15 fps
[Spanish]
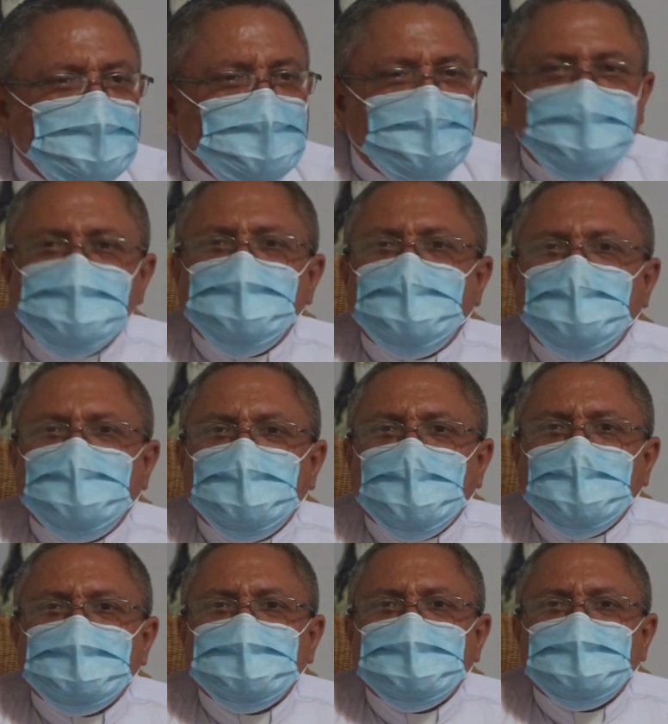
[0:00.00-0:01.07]
que se haga su
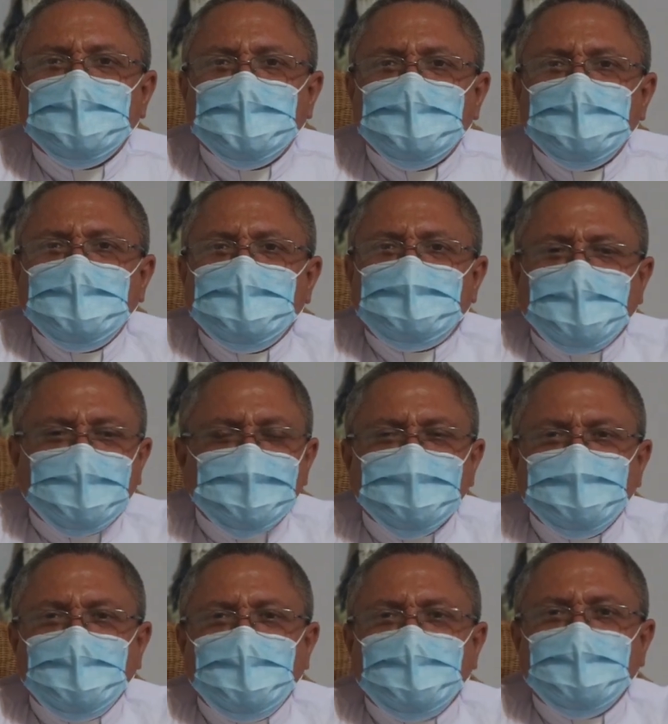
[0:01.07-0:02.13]
voluntad. Una
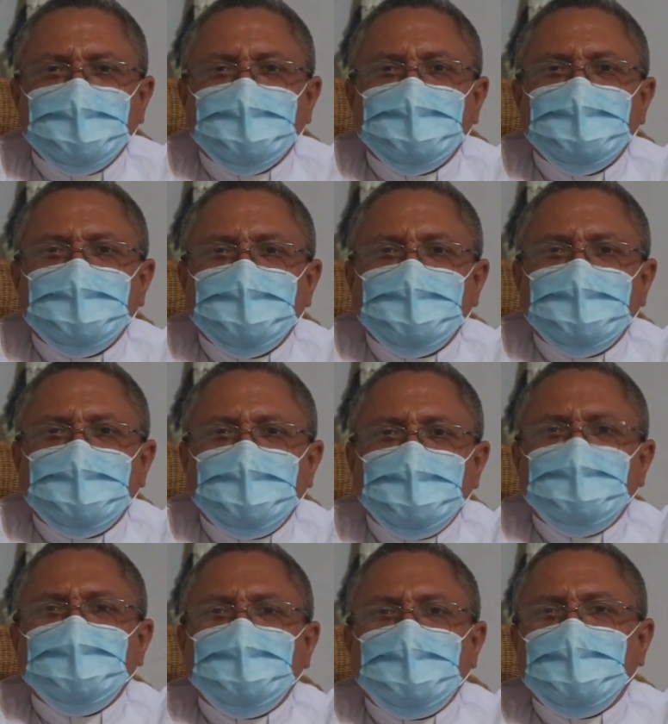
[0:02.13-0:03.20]
frase mía,
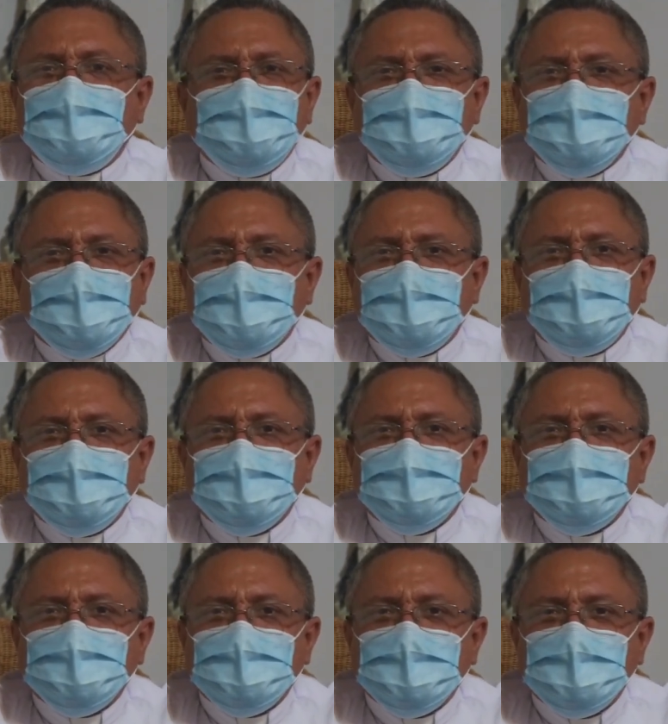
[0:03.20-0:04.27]
en toda la voluntad de Dios.
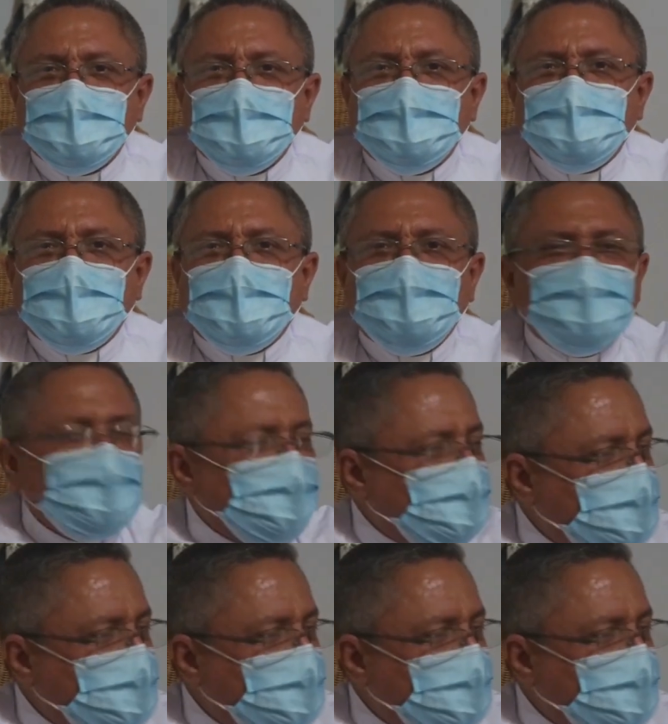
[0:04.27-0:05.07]
¿verdad? Donde